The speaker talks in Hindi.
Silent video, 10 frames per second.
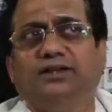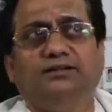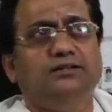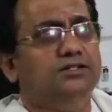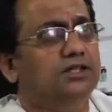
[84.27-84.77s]

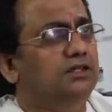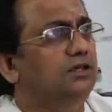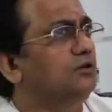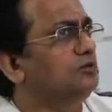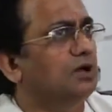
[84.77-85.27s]
वैनिटी
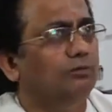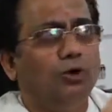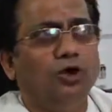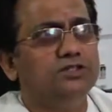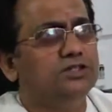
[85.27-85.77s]
चाहिए ना उनका
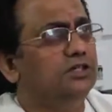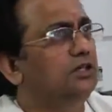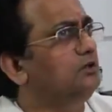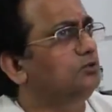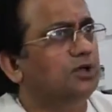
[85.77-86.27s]
भॉय
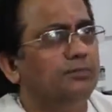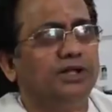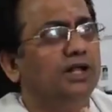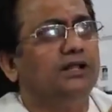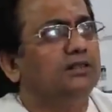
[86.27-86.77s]
चाहिए ना उनका
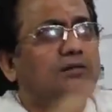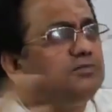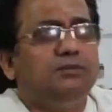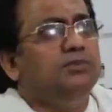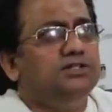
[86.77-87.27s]
फलाना
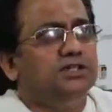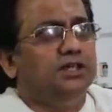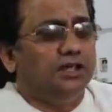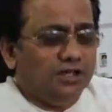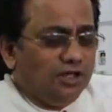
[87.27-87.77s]
ताम झाम नहीं
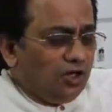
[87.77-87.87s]
चाहिए